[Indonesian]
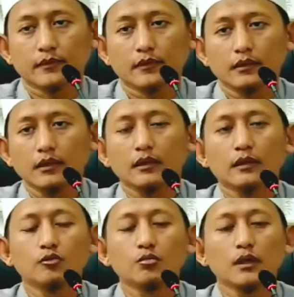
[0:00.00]
Yang
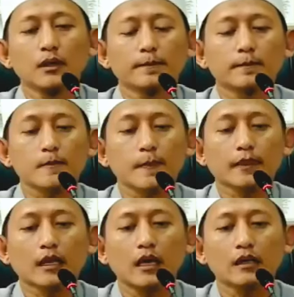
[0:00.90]
kedua,
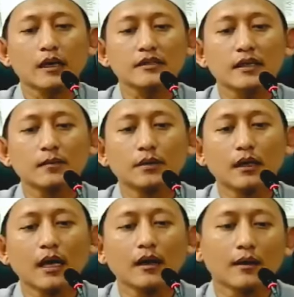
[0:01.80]
rasa
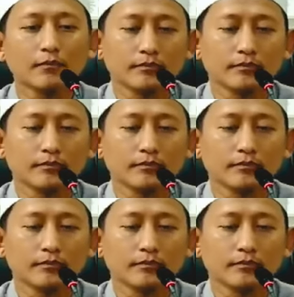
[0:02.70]
berharap.